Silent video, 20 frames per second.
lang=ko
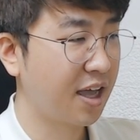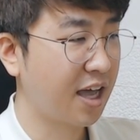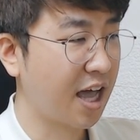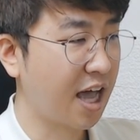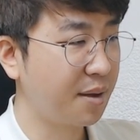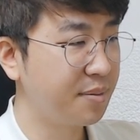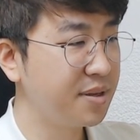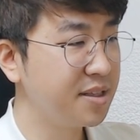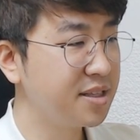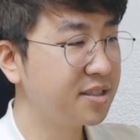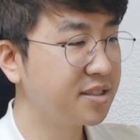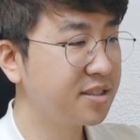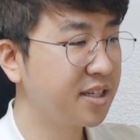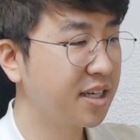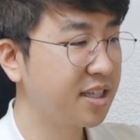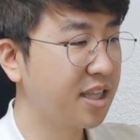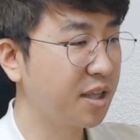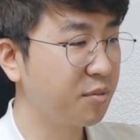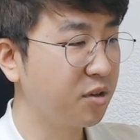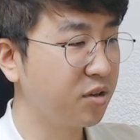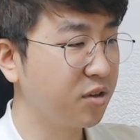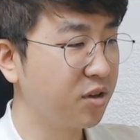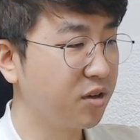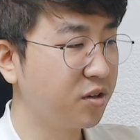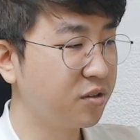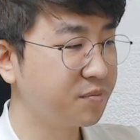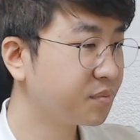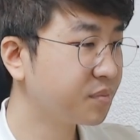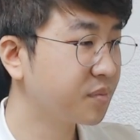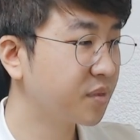갑인을 쓰게
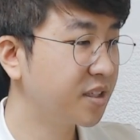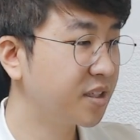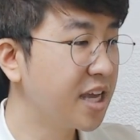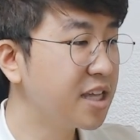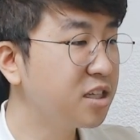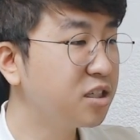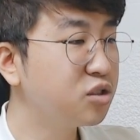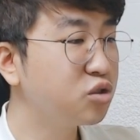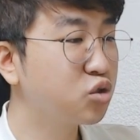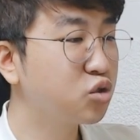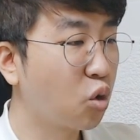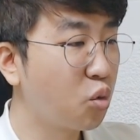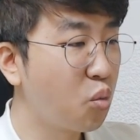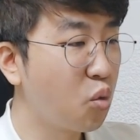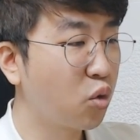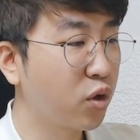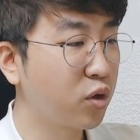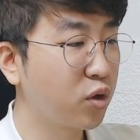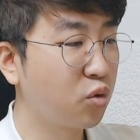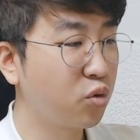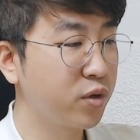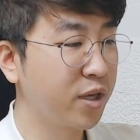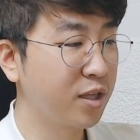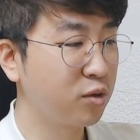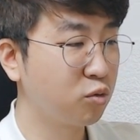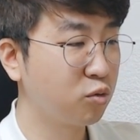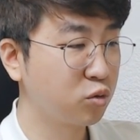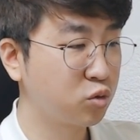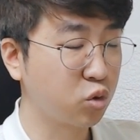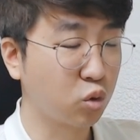되면요. 얘는 조목이고
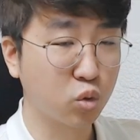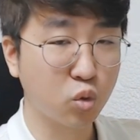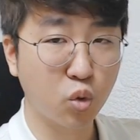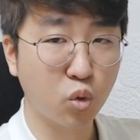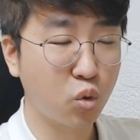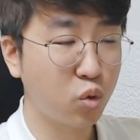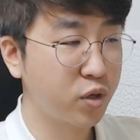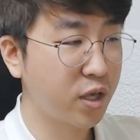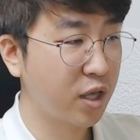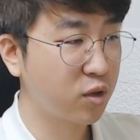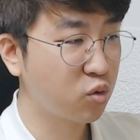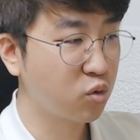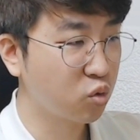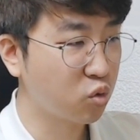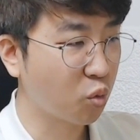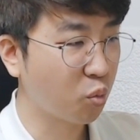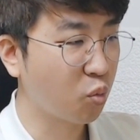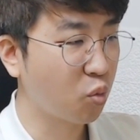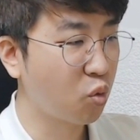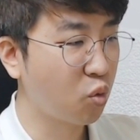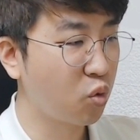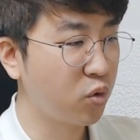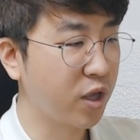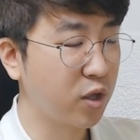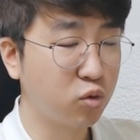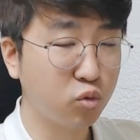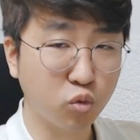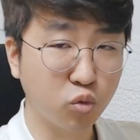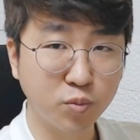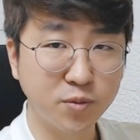얘도 조토고 얘도 높고
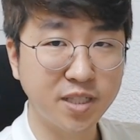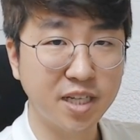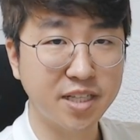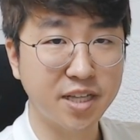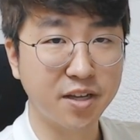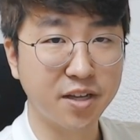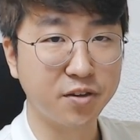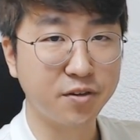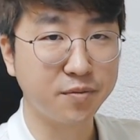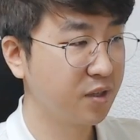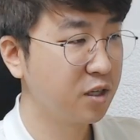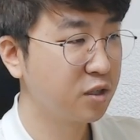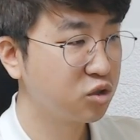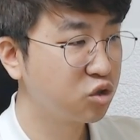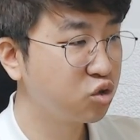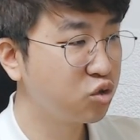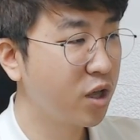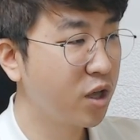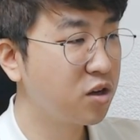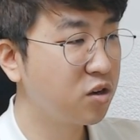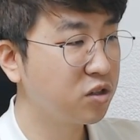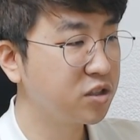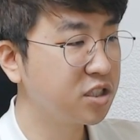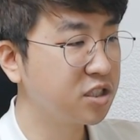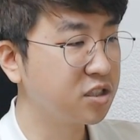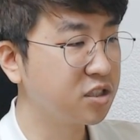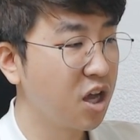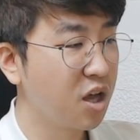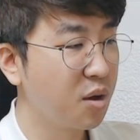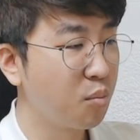얘도 높잖아요. 중요한
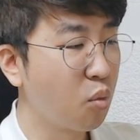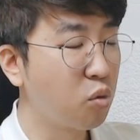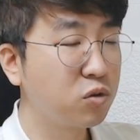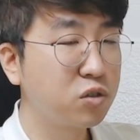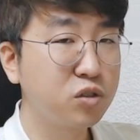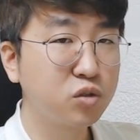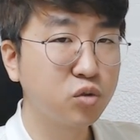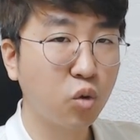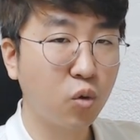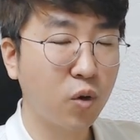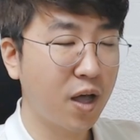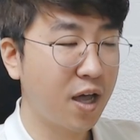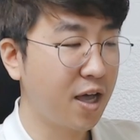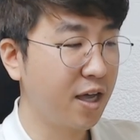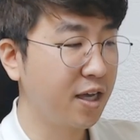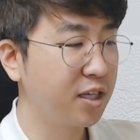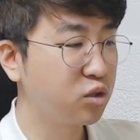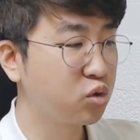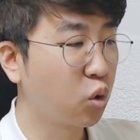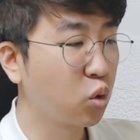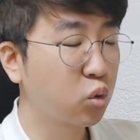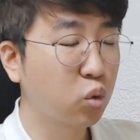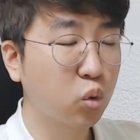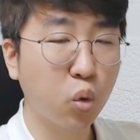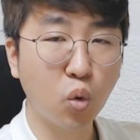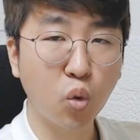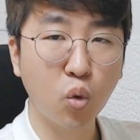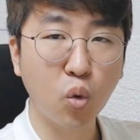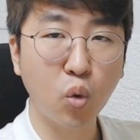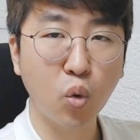거는 목극토가 이
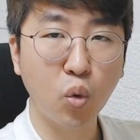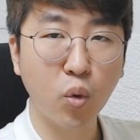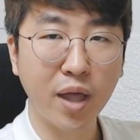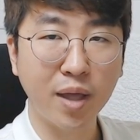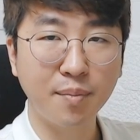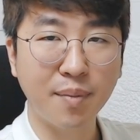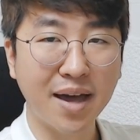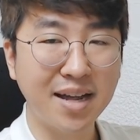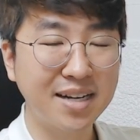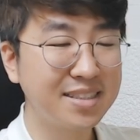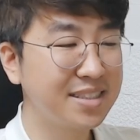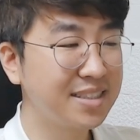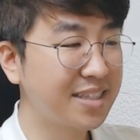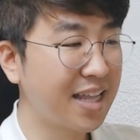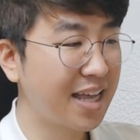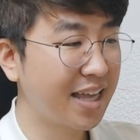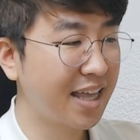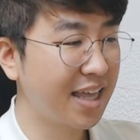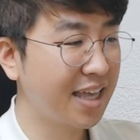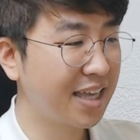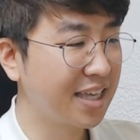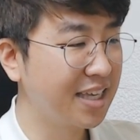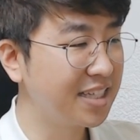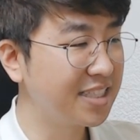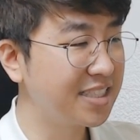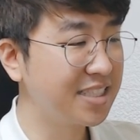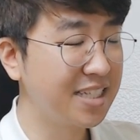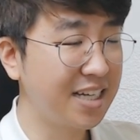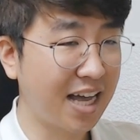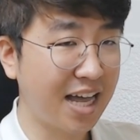조토의 마른 땅의
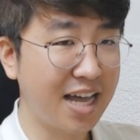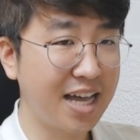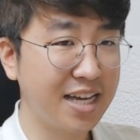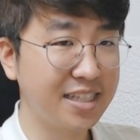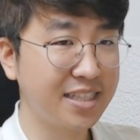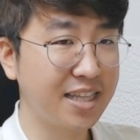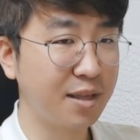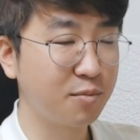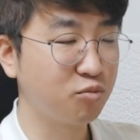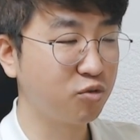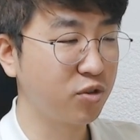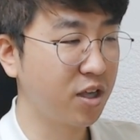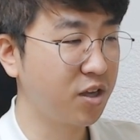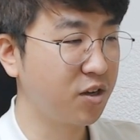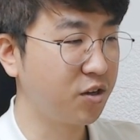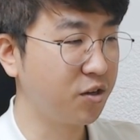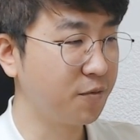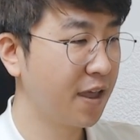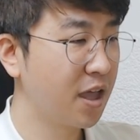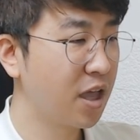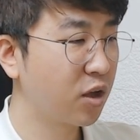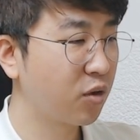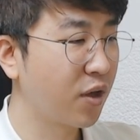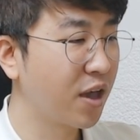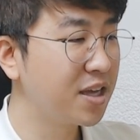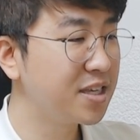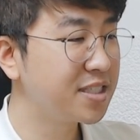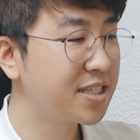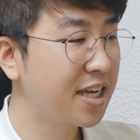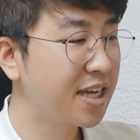기질이 강하기 때문에요.
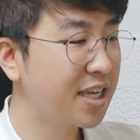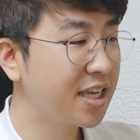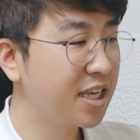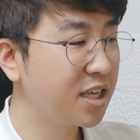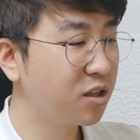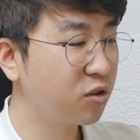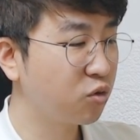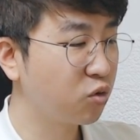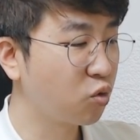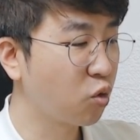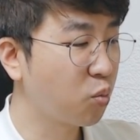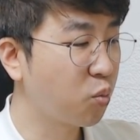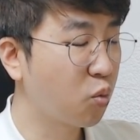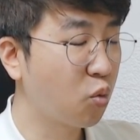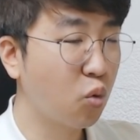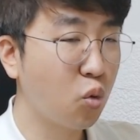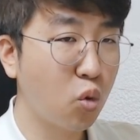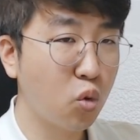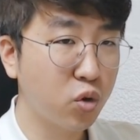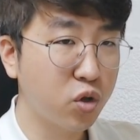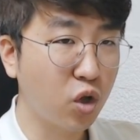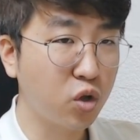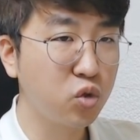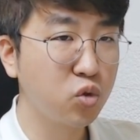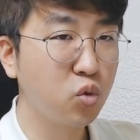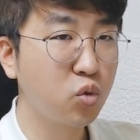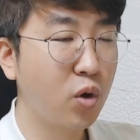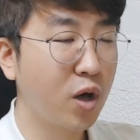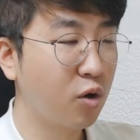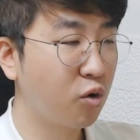굉장히 높고
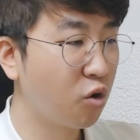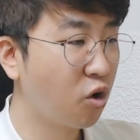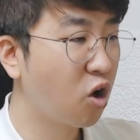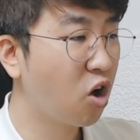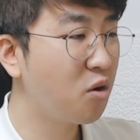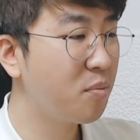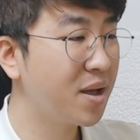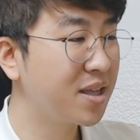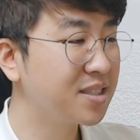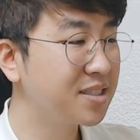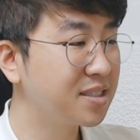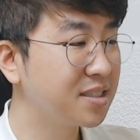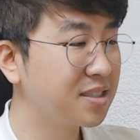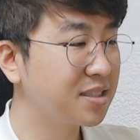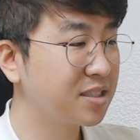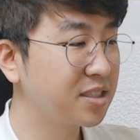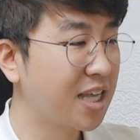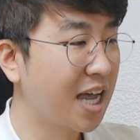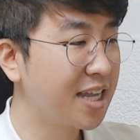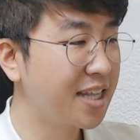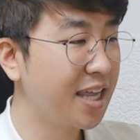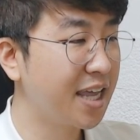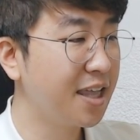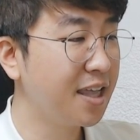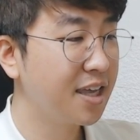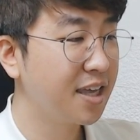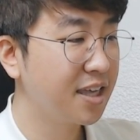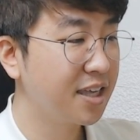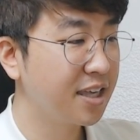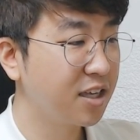견고하고 험한
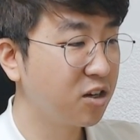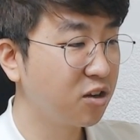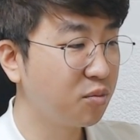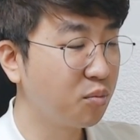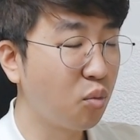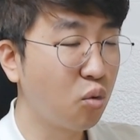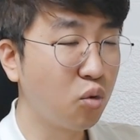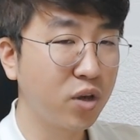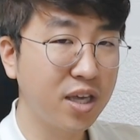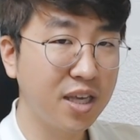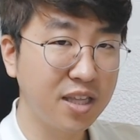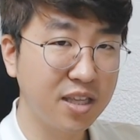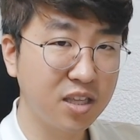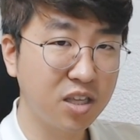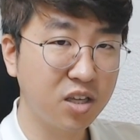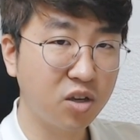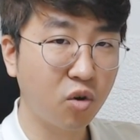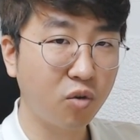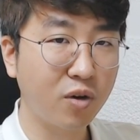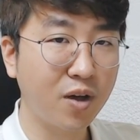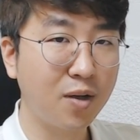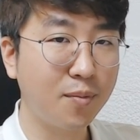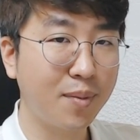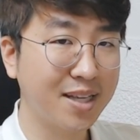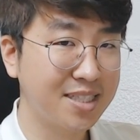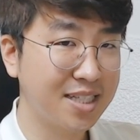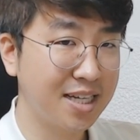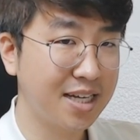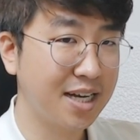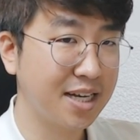산에 이런 목이 있는 것과
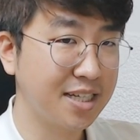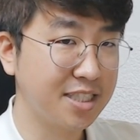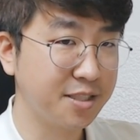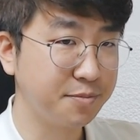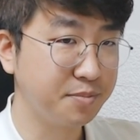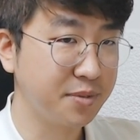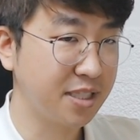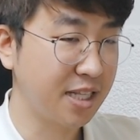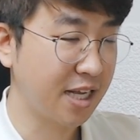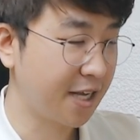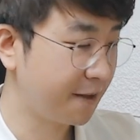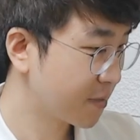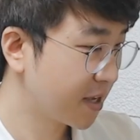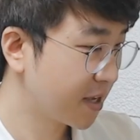마찬가지입니다.